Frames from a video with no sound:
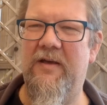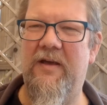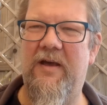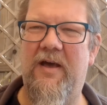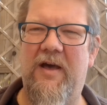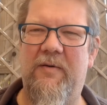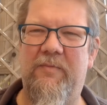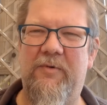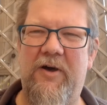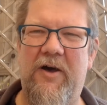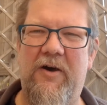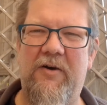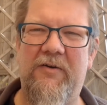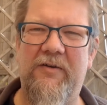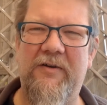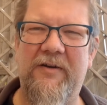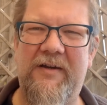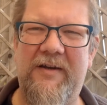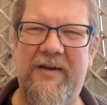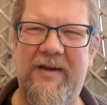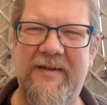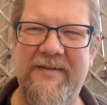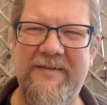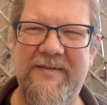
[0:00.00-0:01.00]
aber auch ein
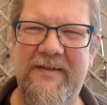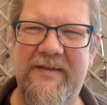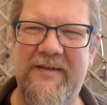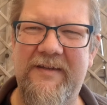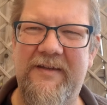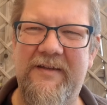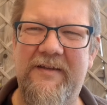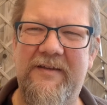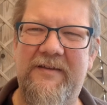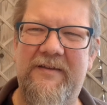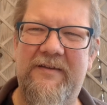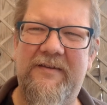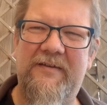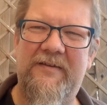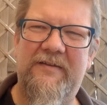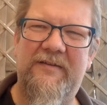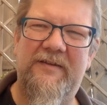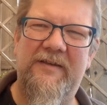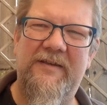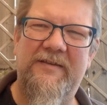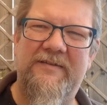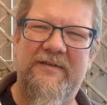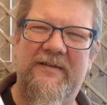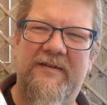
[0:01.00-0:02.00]
Klassiker
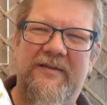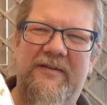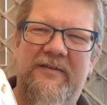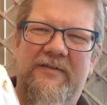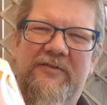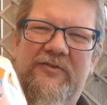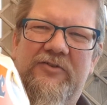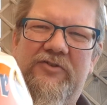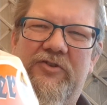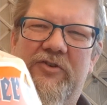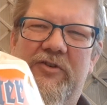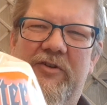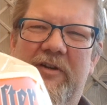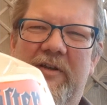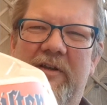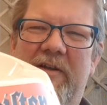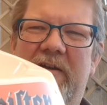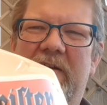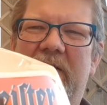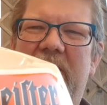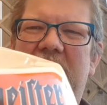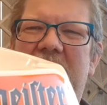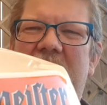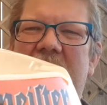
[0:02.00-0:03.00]
dieser
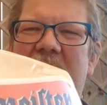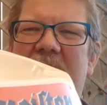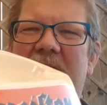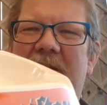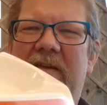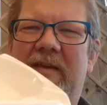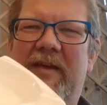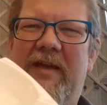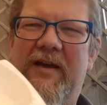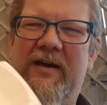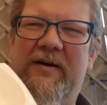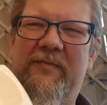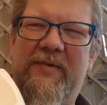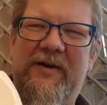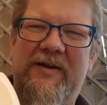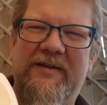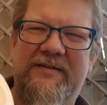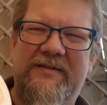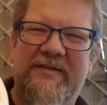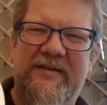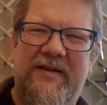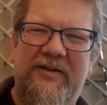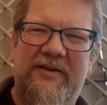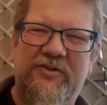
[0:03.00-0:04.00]
schöne
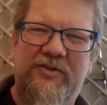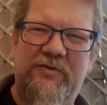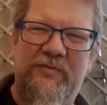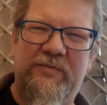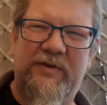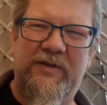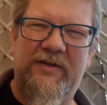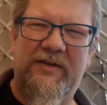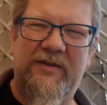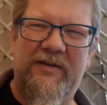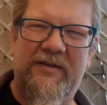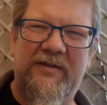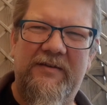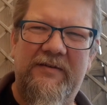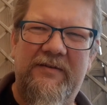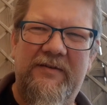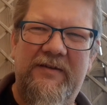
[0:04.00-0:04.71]
Jägermeister Aschenbecher.